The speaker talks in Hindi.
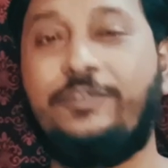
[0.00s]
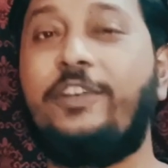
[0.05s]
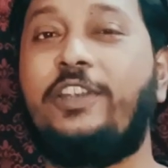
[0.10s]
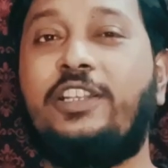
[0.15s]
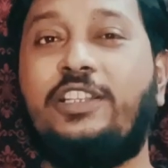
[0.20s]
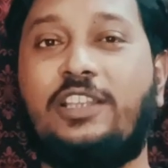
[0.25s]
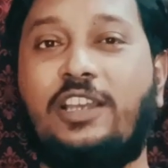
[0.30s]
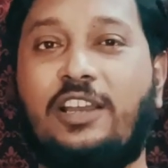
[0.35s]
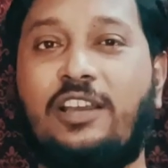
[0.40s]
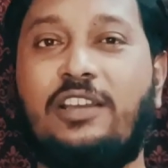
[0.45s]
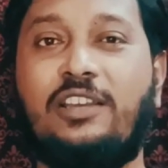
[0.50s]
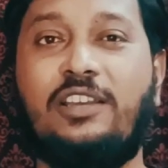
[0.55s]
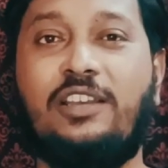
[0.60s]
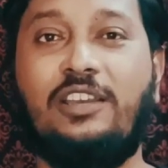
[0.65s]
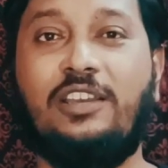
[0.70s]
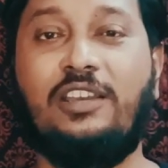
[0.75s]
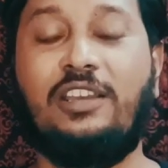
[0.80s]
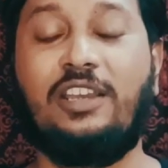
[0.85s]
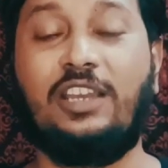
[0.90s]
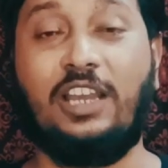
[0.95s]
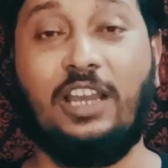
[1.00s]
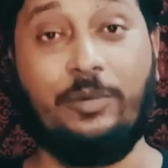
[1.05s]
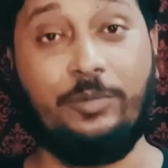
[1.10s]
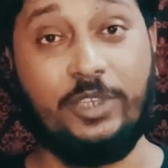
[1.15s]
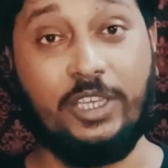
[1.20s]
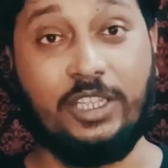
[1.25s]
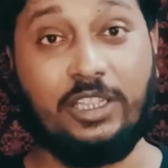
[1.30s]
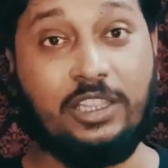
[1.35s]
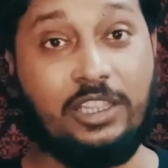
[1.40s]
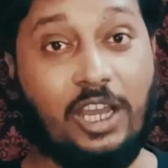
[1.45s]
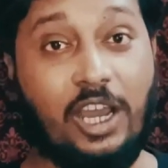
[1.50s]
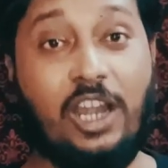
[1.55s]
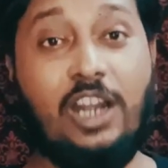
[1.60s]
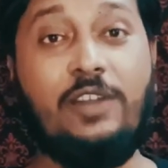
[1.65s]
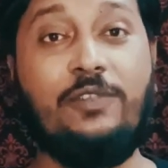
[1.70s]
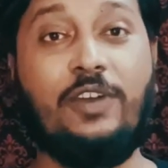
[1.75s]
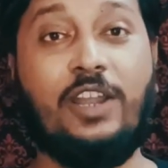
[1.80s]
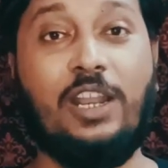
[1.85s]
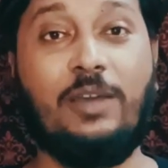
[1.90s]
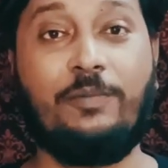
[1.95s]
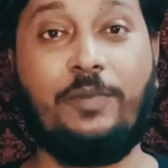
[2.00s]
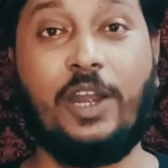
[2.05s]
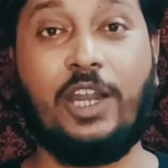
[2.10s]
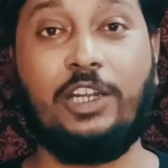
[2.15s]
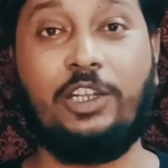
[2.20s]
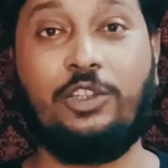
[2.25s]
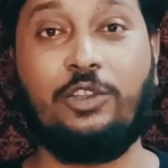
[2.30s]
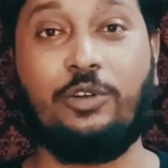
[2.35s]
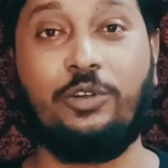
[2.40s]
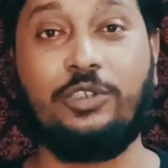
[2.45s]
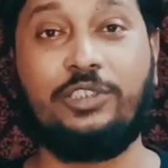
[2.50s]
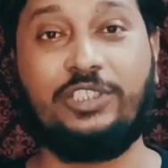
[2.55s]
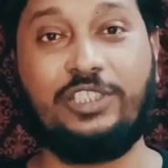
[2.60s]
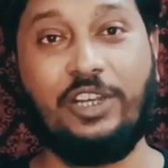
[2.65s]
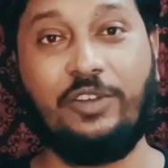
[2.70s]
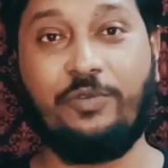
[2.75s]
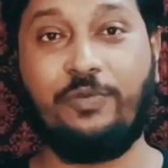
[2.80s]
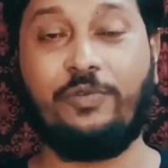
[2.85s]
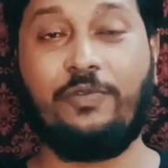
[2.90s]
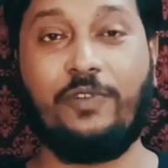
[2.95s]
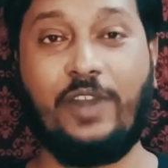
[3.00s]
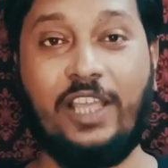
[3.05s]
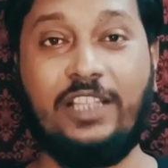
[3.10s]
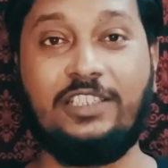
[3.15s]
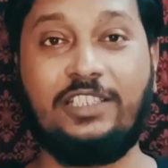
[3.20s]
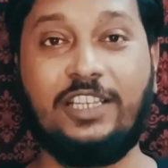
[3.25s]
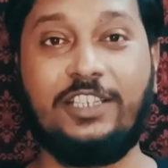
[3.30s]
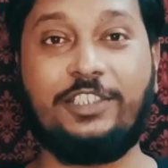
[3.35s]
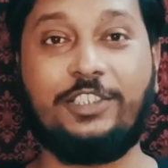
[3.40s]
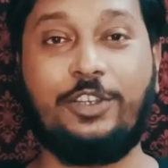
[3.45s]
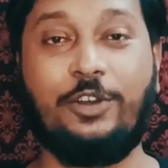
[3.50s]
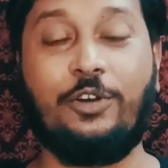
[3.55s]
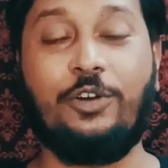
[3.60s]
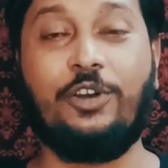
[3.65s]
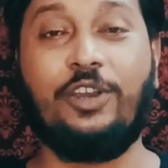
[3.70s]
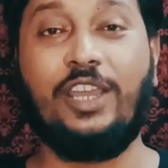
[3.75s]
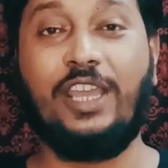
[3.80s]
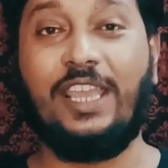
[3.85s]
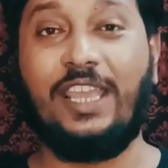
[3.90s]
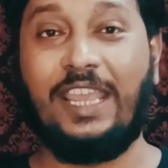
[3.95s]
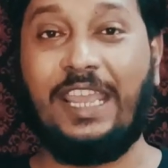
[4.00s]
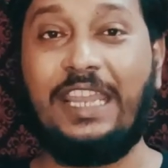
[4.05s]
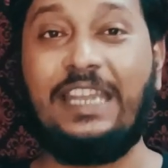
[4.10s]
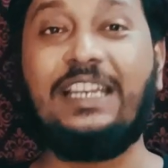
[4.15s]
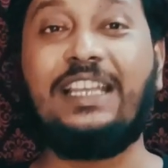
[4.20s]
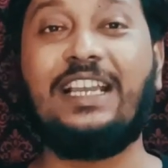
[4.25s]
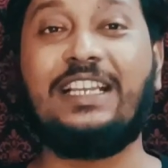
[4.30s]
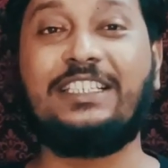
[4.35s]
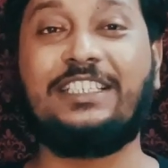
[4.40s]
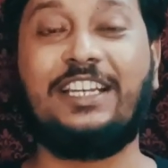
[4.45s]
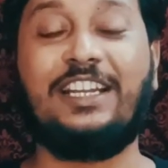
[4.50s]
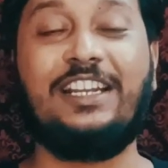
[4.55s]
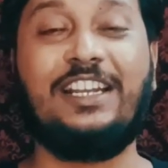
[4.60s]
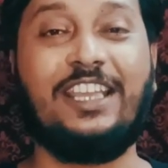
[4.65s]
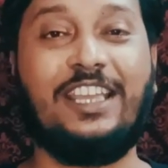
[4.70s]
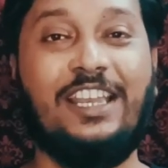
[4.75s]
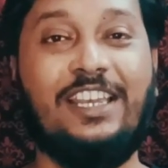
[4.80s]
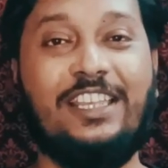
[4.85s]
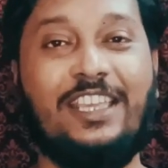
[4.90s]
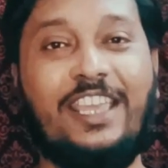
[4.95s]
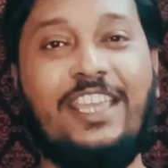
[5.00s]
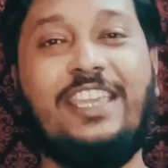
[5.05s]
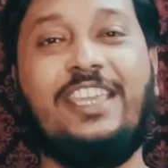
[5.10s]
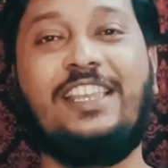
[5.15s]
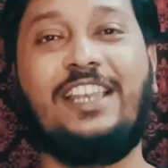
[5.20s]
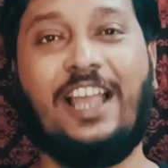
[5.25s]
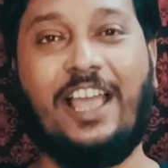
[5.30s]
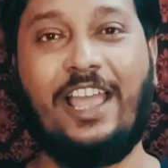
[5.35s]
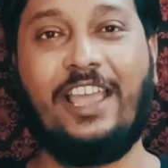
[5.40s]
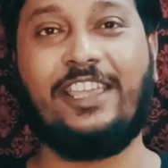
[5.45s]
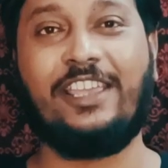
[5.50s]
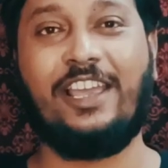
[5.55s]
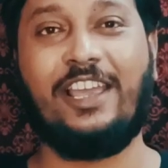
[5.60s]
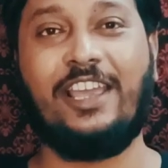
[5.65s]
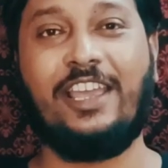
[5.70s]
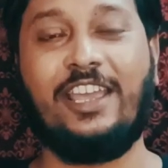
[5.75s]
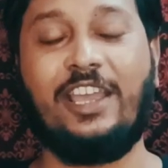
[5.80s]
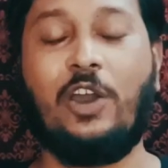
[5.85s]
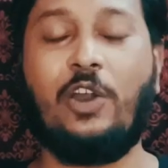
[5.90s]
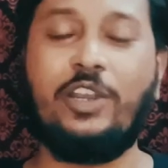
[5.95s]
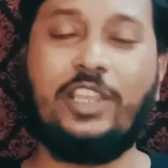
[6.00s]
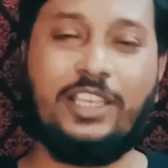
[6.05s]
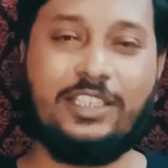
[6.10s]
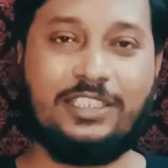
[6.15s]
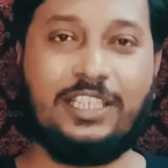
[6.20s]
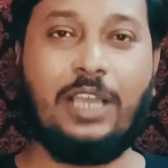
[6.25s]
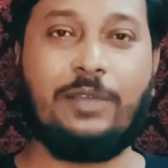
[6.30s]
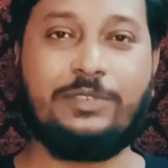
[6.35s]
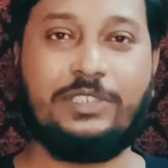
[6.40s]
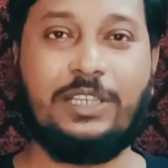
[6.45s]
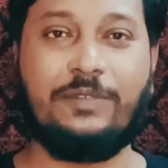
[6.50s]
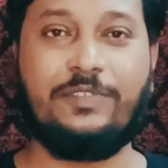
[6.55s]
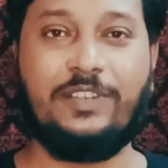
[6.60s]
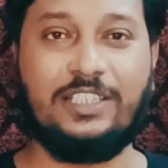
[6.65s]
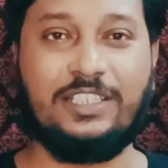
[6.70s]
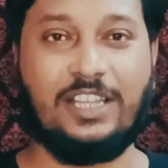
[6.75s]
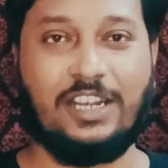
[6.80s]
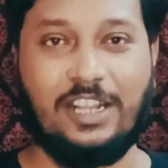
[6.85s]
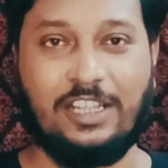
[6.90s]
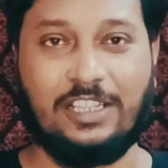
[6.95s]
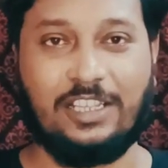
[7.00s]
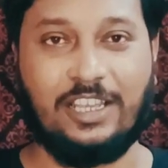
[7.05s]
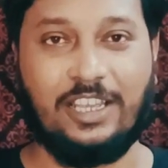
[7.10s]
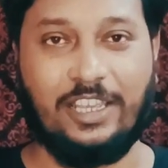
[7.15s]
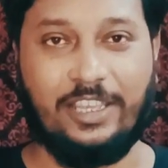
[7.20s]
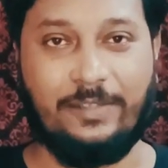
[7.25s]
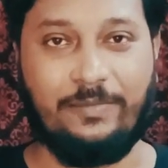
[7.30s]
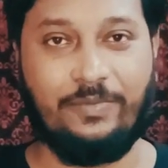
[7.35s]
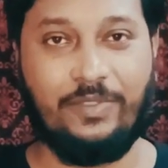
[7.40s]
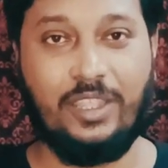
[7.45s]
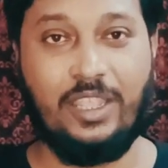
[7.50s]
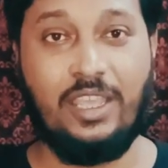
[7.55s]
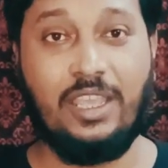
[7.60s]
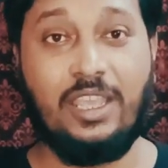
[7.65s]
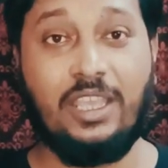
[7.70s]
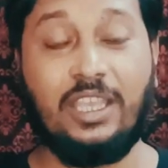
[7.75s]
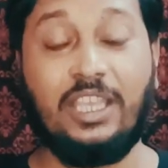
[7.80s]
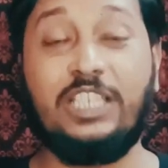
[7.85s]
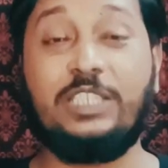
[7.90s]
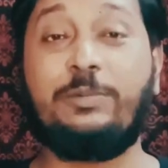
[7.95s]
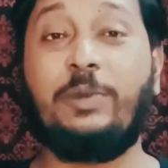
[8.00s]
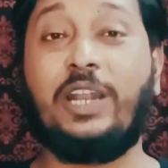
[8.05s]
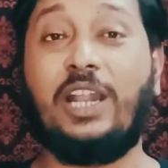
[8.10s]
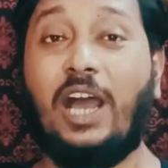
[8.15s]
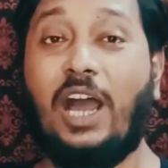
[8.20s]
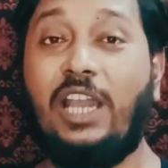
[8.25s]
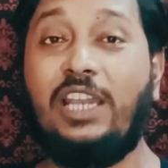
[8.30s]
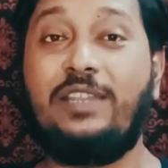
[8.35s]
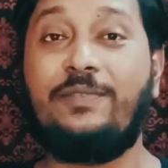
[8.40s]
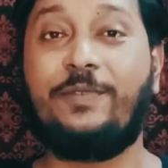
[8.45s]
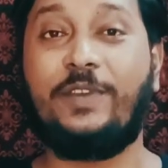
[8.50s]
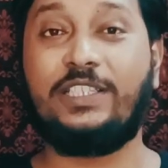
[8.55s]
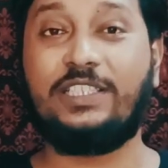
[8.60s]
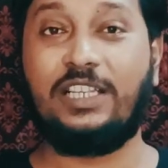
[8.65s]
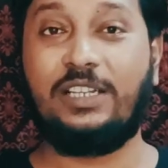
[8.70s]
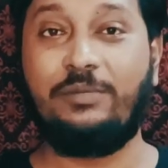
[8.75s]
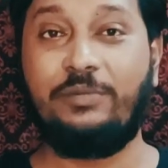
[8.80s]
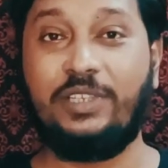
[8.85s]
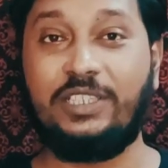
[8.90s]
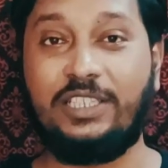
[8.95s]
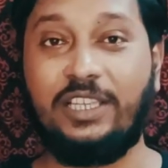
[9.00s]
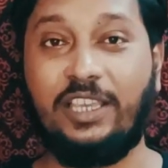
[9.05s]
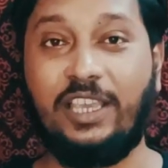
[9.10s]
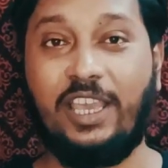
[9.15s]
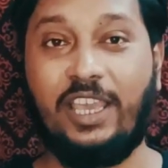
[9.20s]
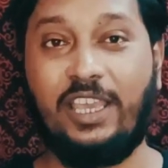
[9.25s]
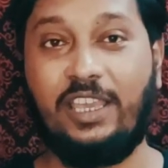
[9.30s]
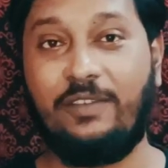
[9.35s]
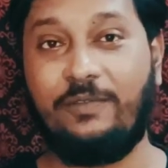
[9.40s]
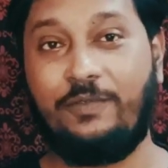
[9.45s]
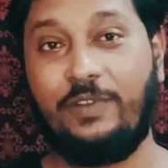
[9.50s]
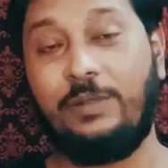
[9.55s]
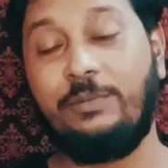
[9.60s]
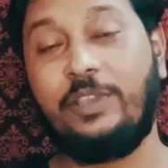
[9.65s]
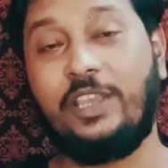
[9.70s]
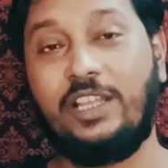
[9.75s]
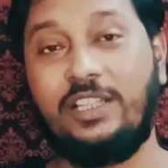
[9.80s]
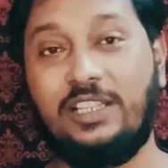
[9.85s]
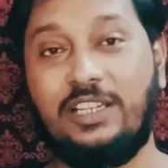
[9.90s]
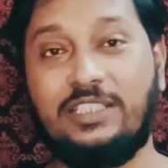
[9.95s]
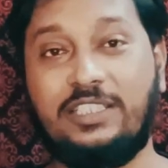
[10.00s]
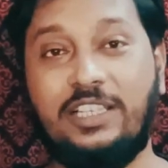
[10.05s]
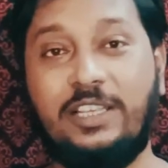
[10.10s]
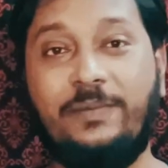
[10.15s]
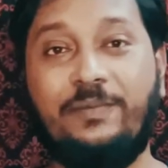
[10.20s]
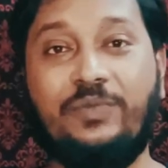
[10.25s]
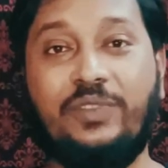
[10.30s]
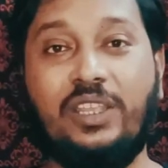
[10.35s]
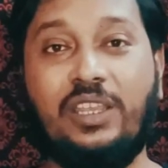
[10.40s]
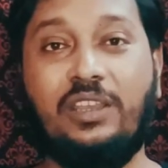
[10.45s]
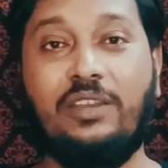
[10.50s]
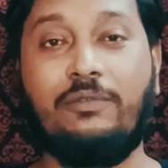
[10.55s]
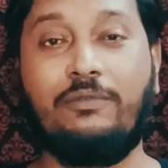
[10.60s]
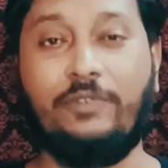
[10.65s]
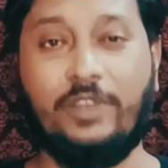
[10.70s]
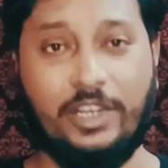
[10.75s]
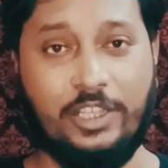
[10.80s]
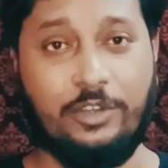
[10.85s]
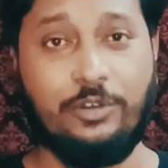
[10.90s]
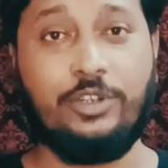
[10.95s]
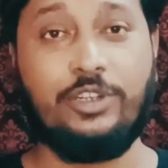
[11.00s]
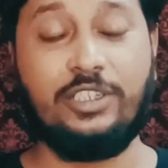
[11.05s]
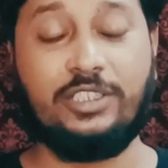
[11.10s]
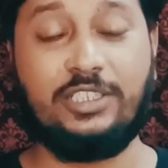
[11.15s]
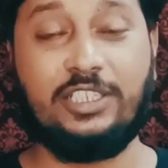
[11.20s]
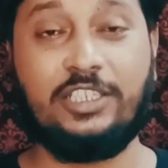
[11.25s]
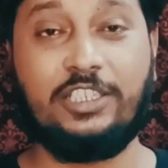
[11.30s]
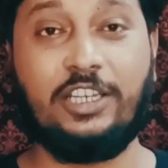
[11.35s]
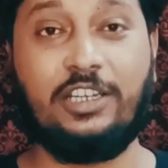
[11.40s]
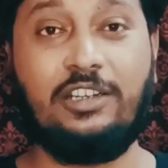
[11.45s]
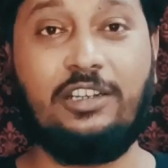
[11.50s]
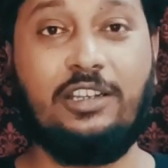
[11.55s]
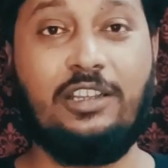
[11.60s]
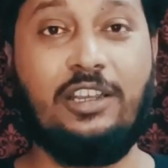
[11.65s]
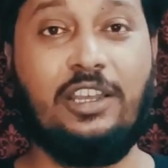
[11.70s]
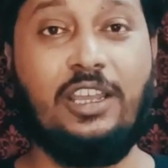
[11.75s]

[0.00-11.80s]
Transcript: फिट था अब ये थर्ड वाला पार्ट तो सिर्फ फ्रेंचाइज को इनकश करने के लिए ही लाया गया है और ये साफ साफ नज़र आता है इस बार आली फैजल मिसिंग है फिल्म के अंदर से वेरी गुड डिसीजन